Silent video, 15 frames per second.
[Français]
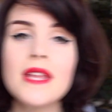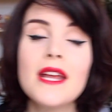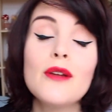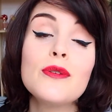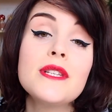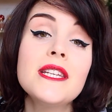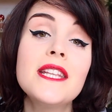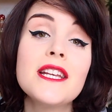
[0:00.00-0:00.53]
née
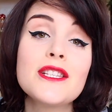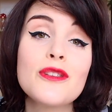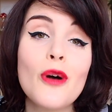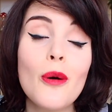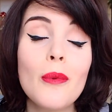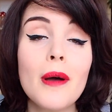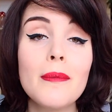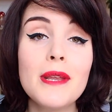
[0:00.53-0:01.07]
le 10
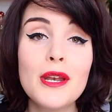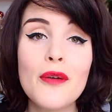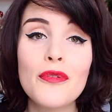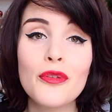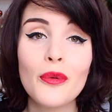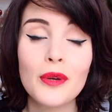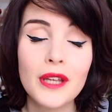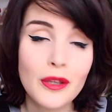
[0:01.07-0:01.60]
décembre
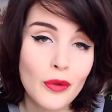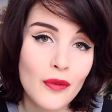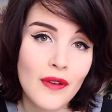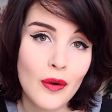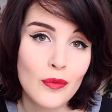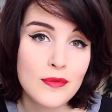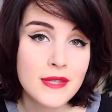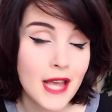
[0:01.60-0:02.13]

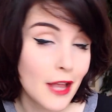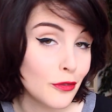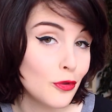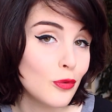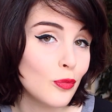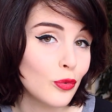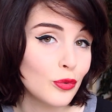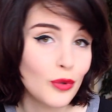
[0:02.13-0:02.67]
1991 à
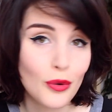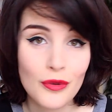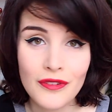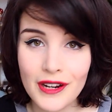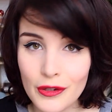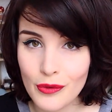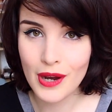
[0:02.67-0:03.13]
Daumont, dans le Val